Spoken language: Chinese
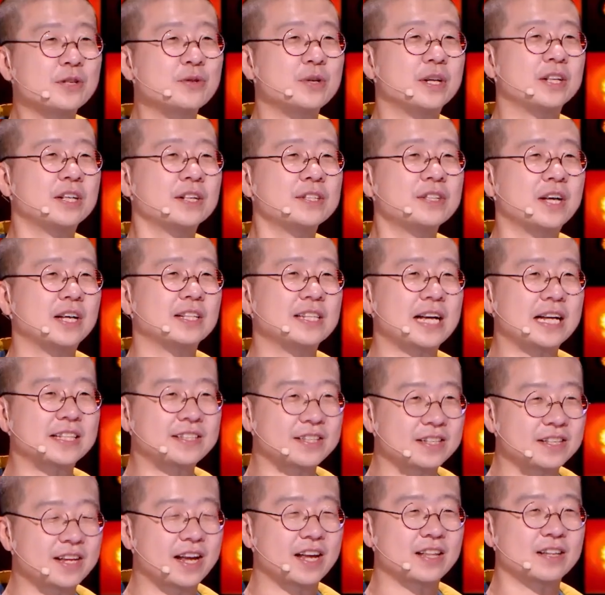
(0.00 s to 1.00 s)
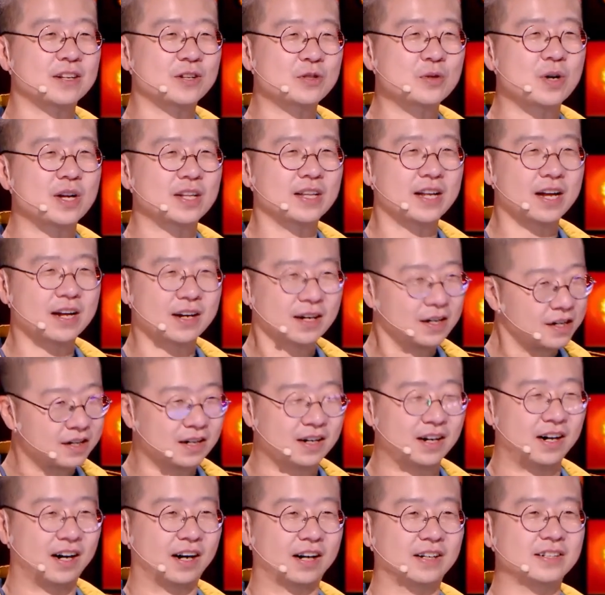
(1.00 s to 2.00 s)
觉得小佳今年的状态更
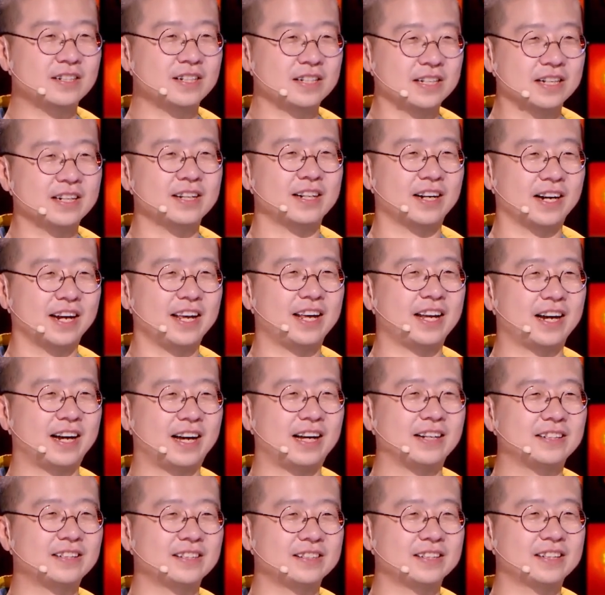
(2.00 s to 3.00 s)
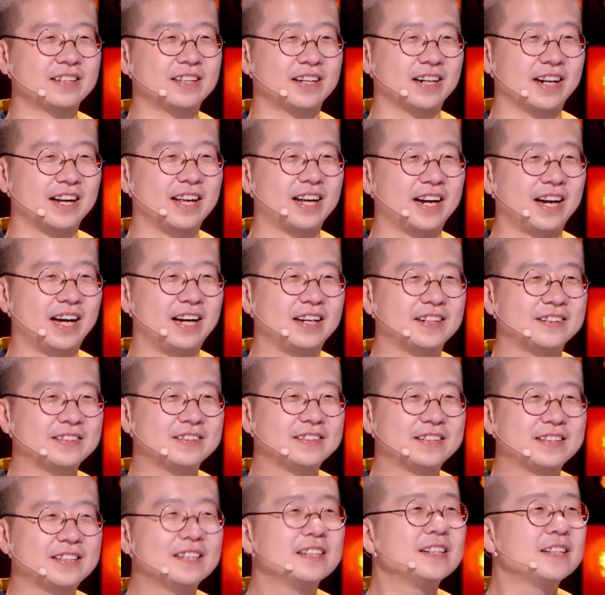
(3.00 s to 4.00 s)
好了，真的很厉害，真的很厉害。
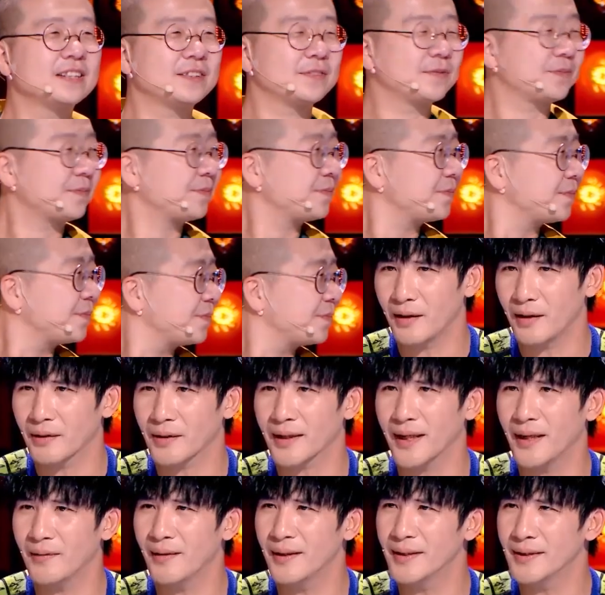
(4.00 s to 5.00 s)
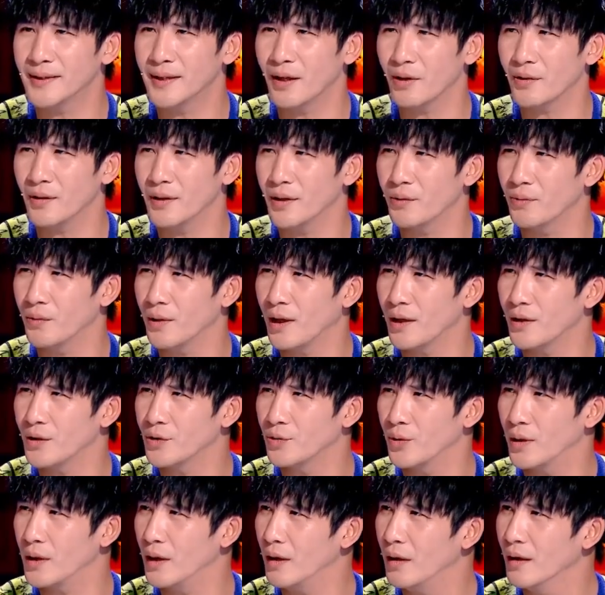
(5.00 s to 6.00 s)
而且他拿自个儿儿开玩笑的那种，让你
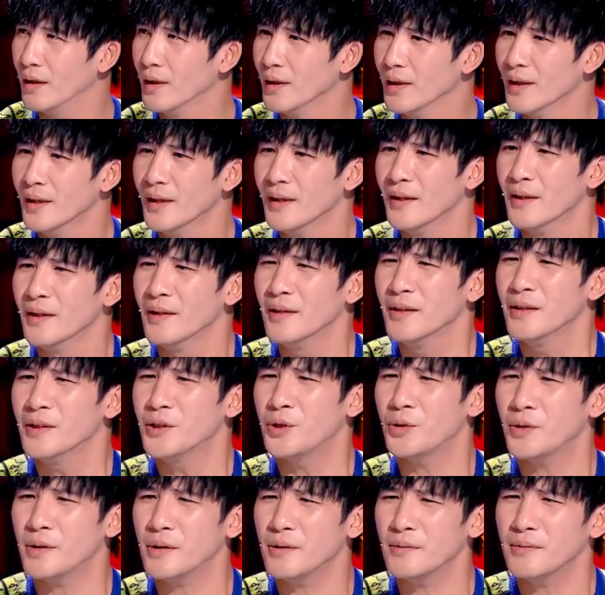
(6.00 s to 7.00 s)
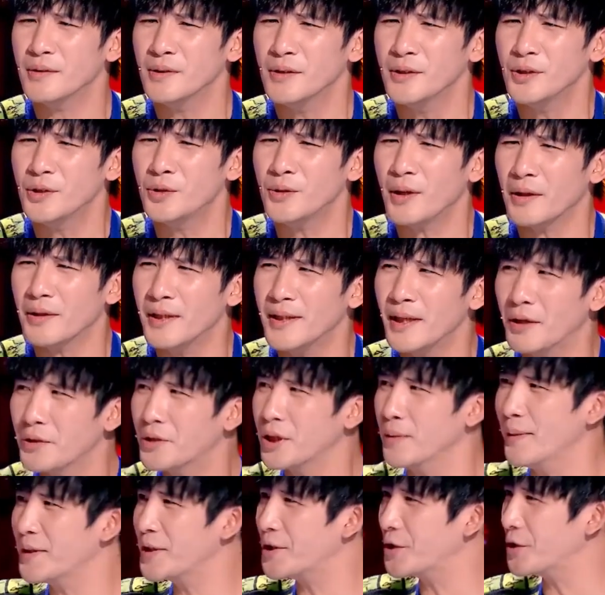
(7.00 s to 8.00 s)
觉得。就让你一下
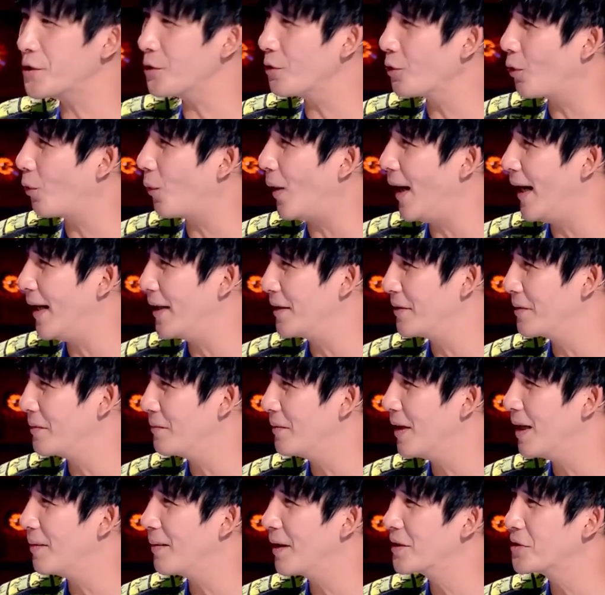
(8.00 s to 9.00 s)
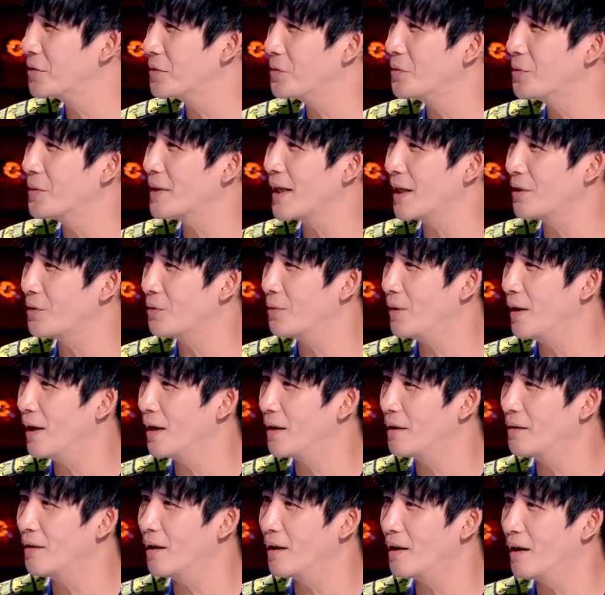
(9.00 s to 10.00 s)
特别释怀，你明白吗？就是那种感觉，
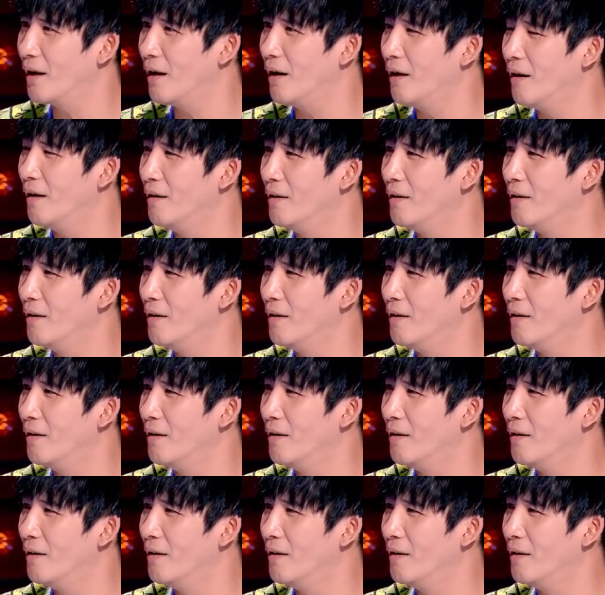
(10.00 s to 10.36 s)
就是你在发